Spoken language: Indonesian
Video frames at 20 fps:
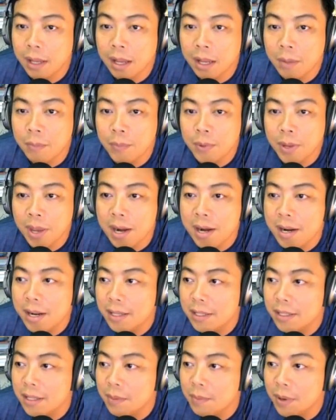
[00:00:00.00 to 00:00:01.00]
IP
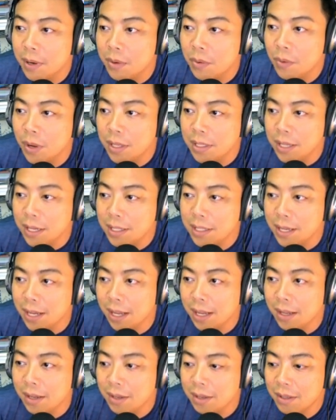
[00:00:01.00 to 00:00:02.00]
addressnya manual
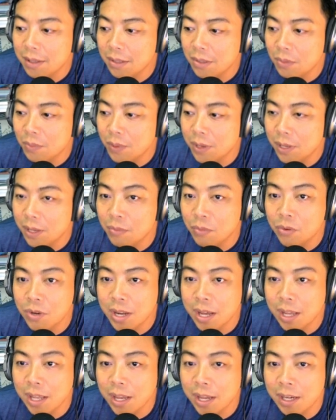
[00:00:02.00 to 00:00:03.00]
saja supaya
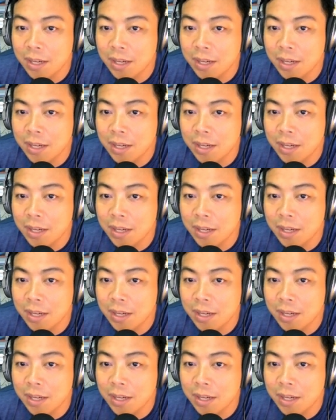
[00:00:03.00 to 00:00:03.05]
mudah ya.